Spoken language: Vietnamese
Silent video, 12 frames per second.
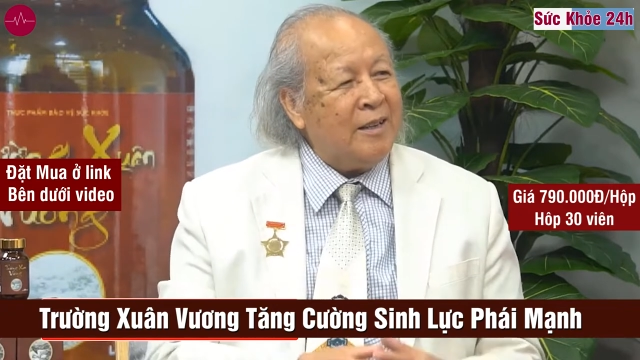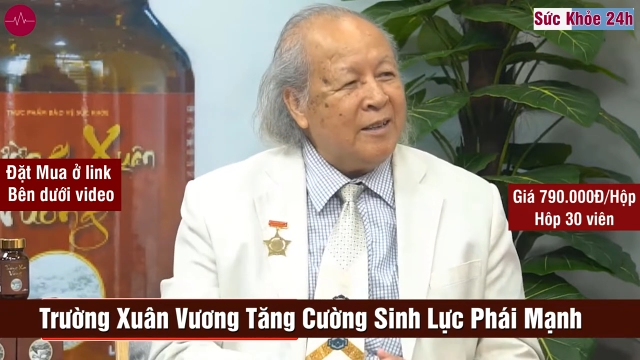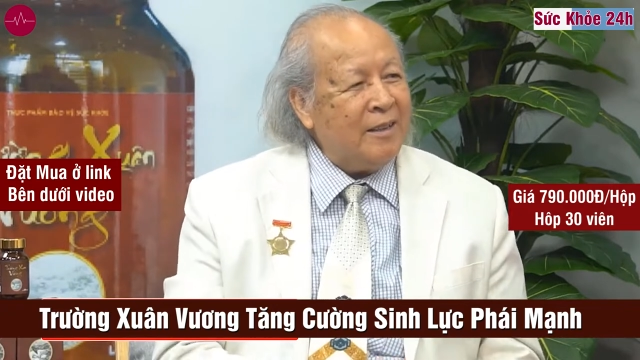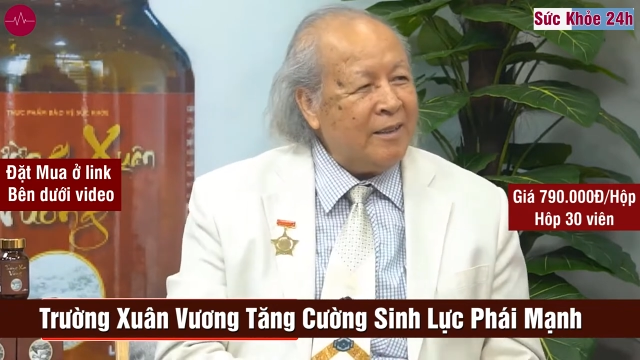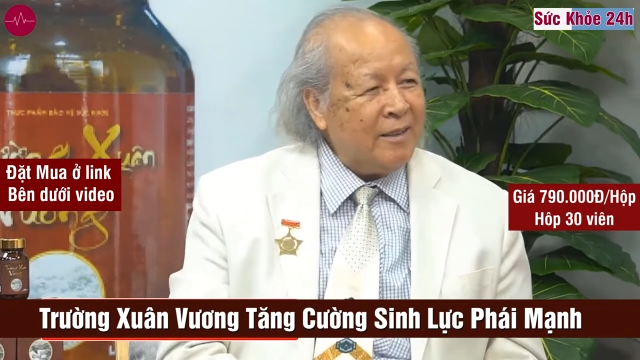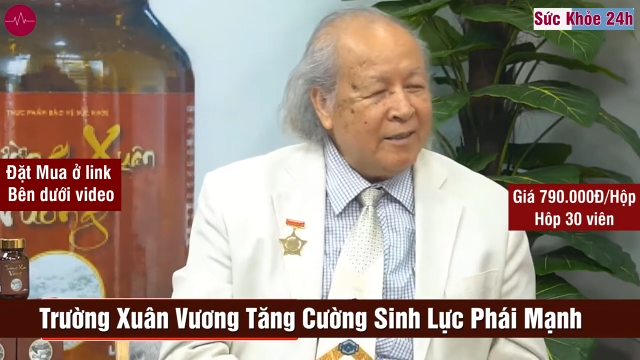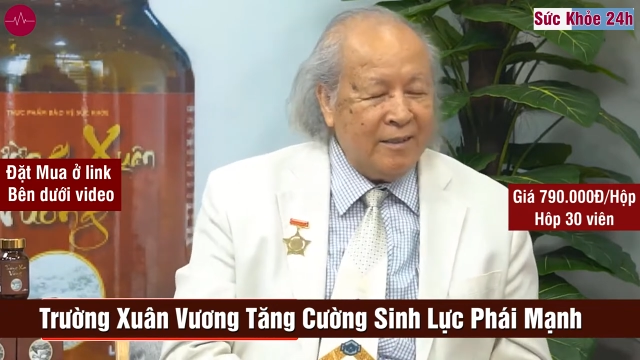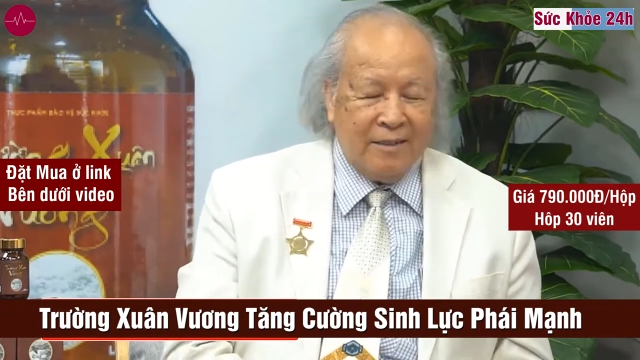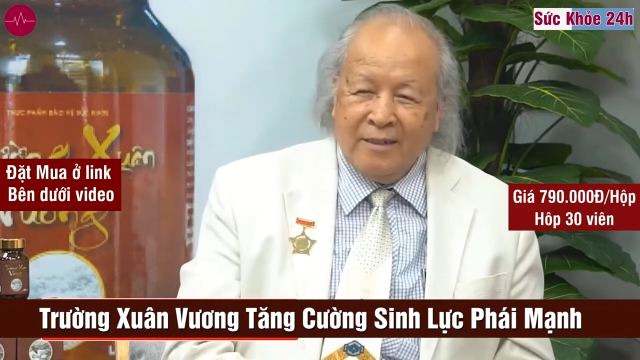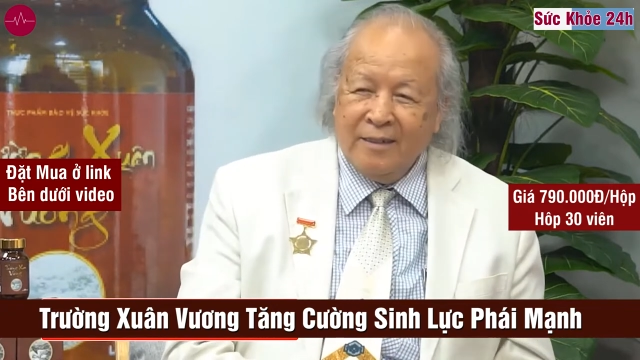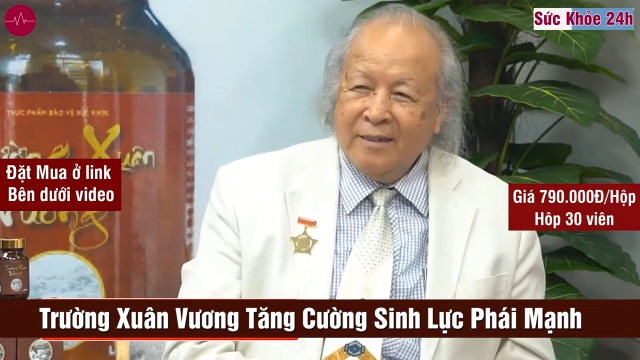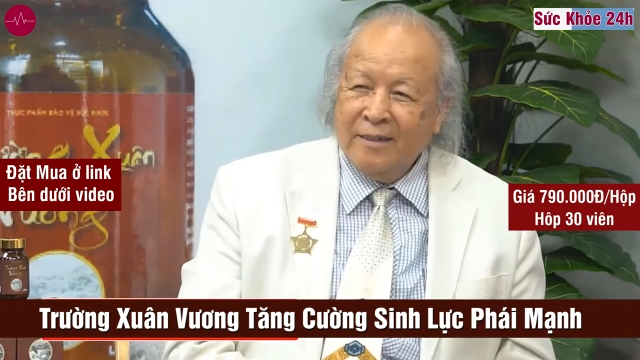đấy.
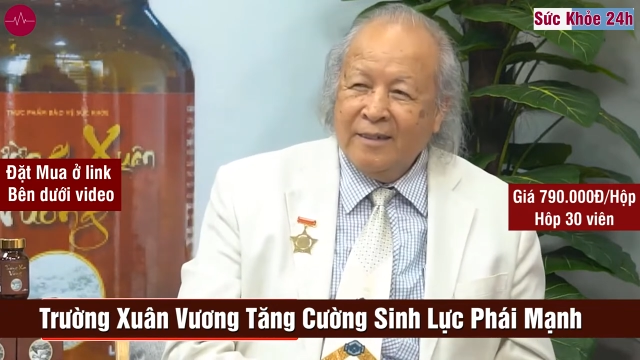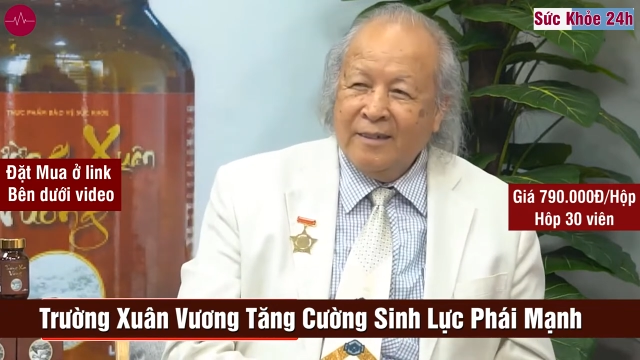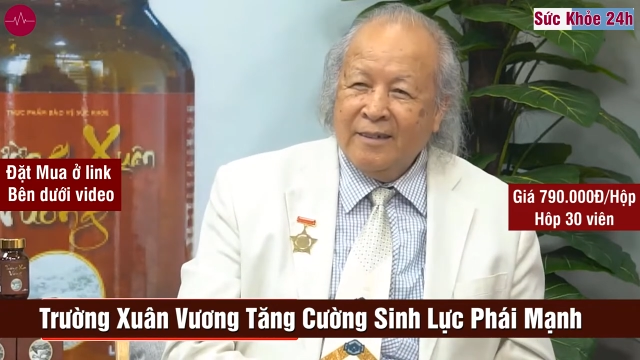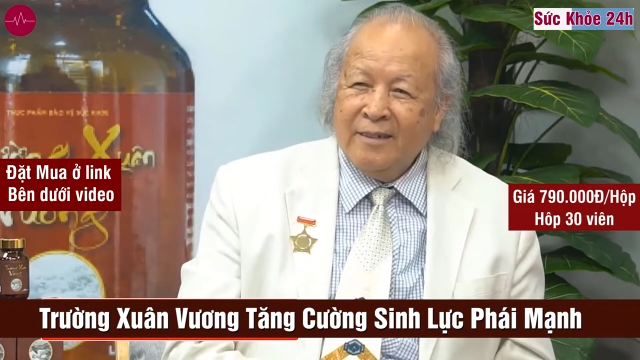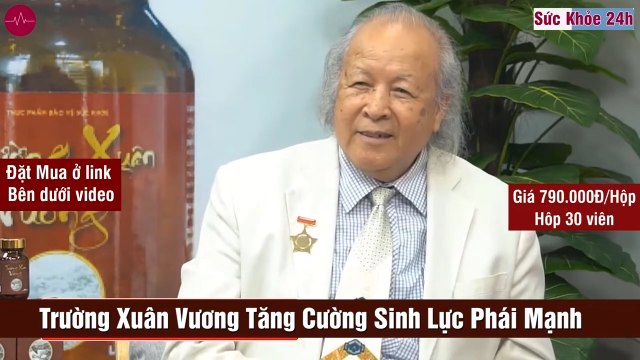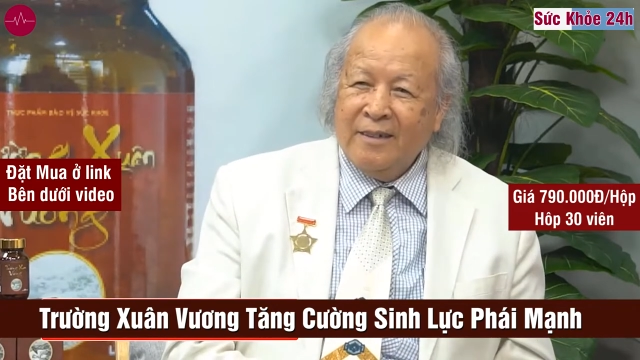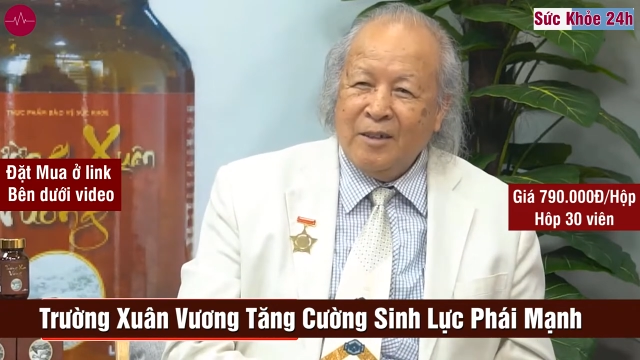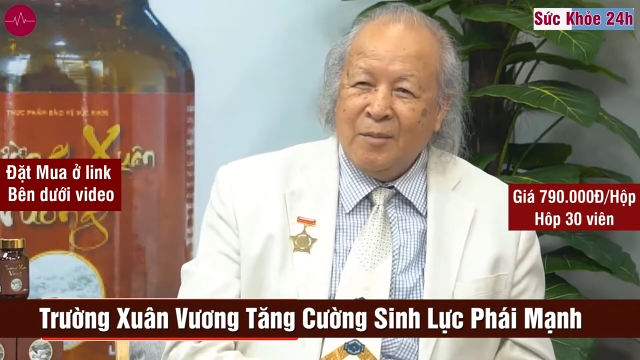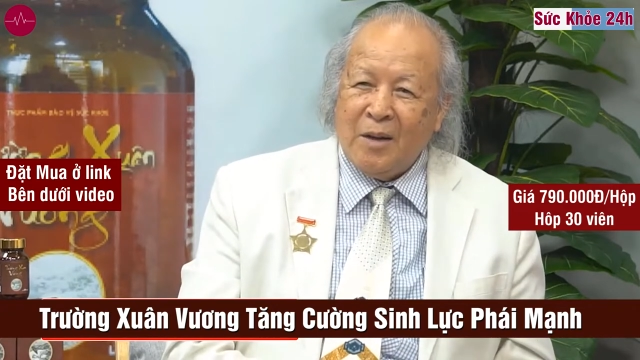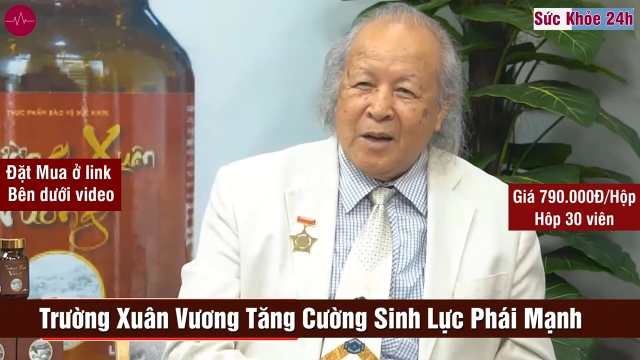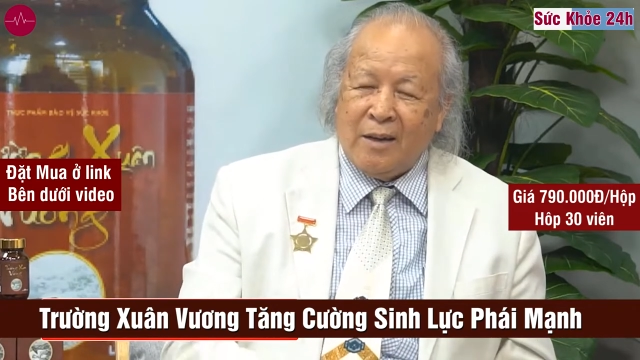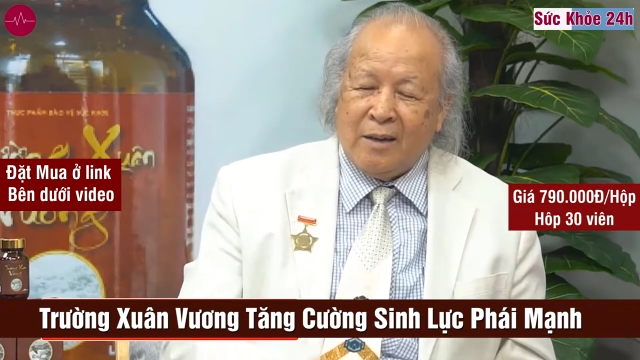Thế
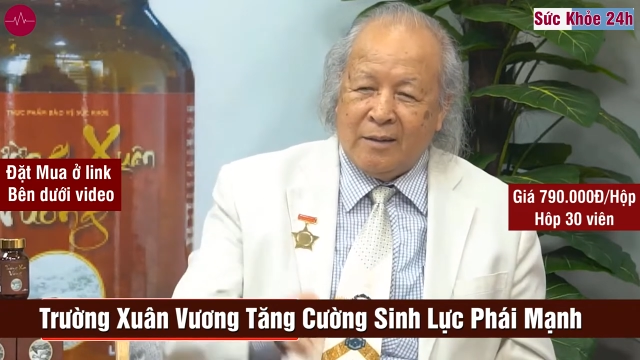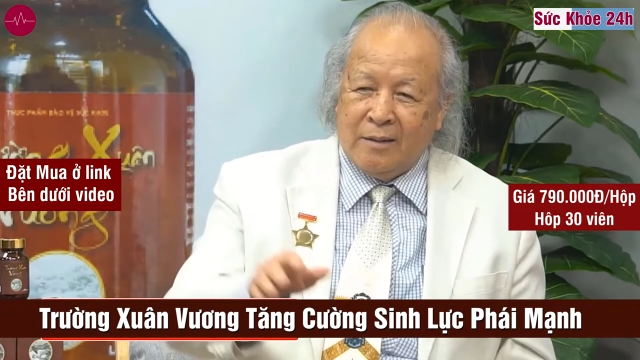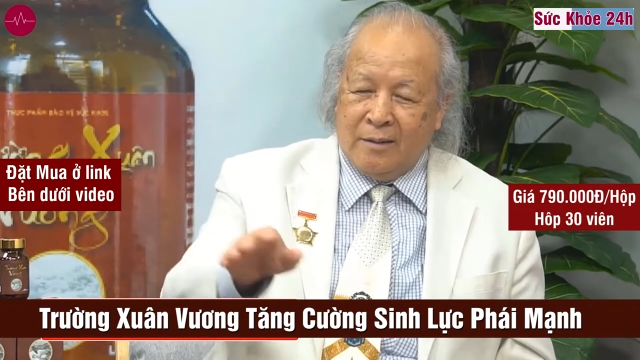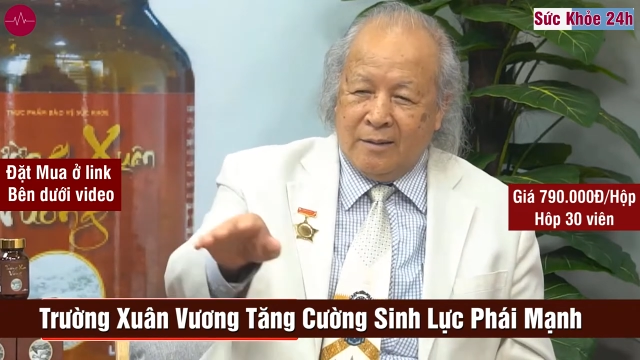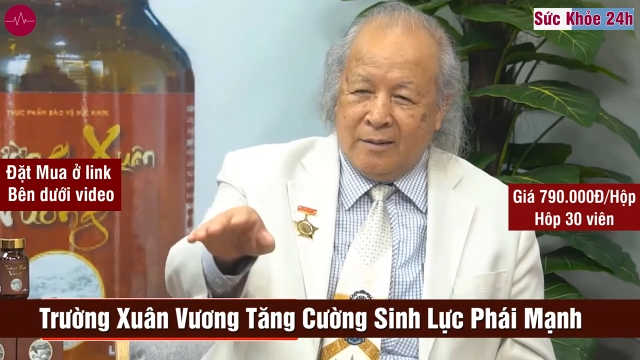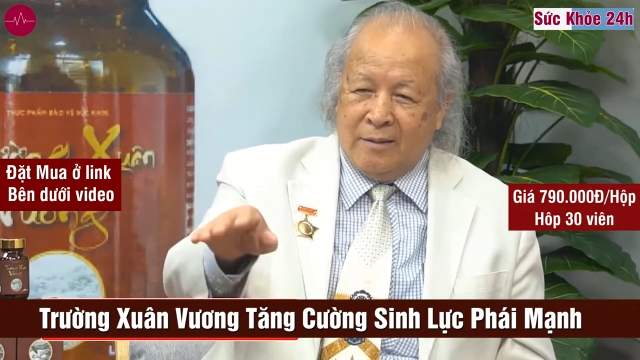nhưng mà